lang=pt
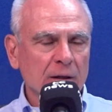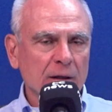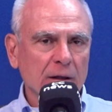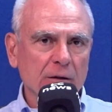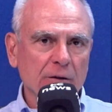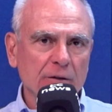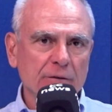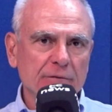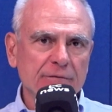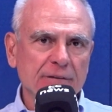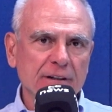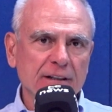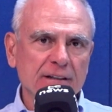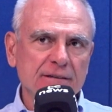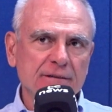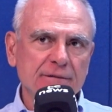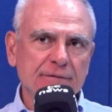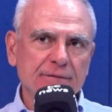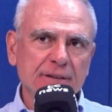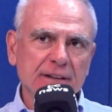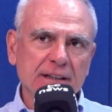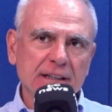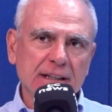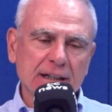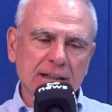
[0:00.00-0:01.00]
Ao invés de
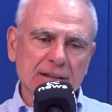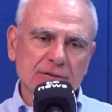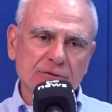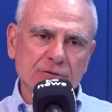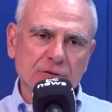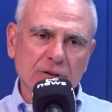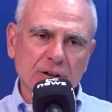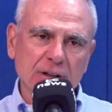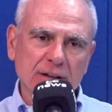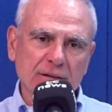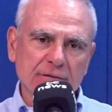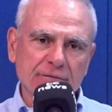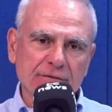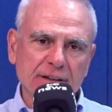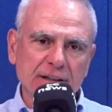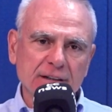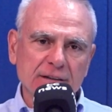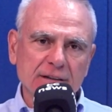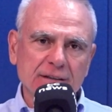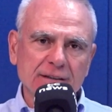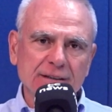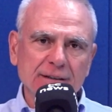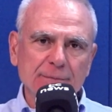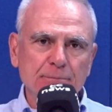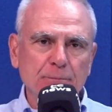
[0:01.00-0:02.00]
ficar só na
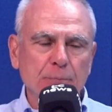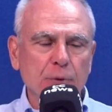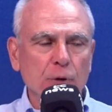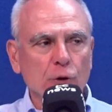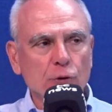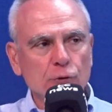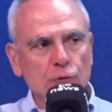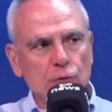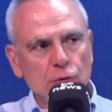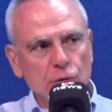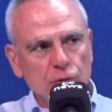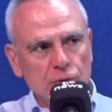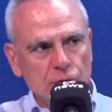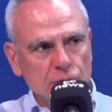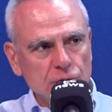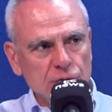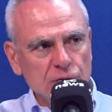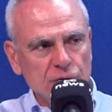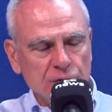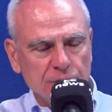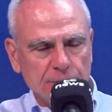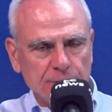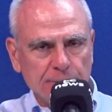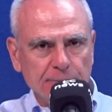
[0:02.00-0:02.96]
venda de produtos,